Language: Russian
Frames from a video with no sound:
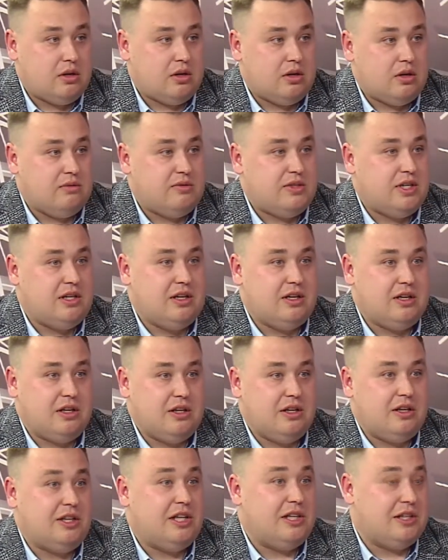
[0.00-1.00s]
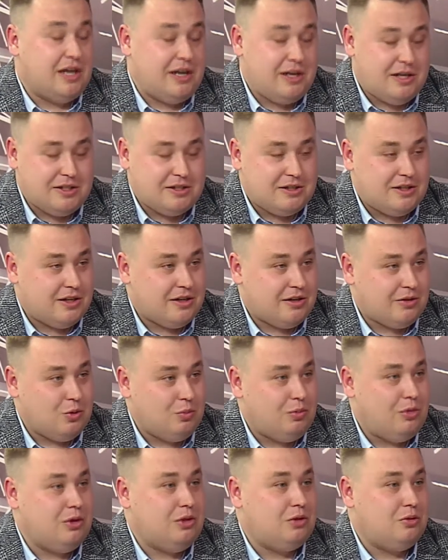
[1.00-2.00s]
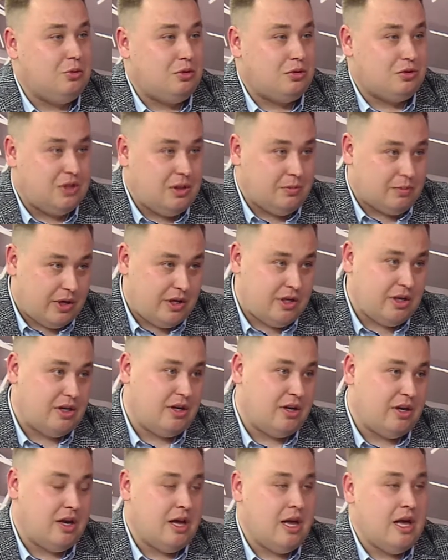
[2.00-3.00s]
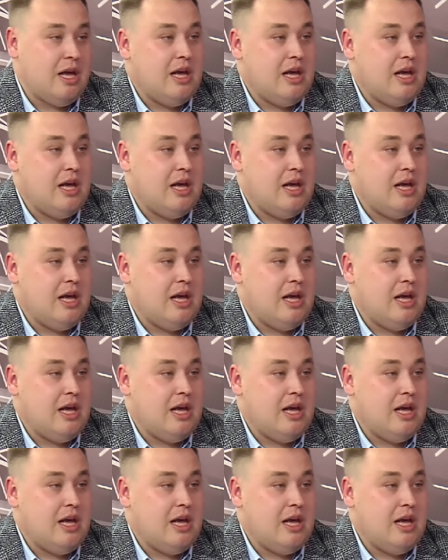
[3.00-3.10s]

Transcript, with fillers: взяли гитариста, купили торт и поехали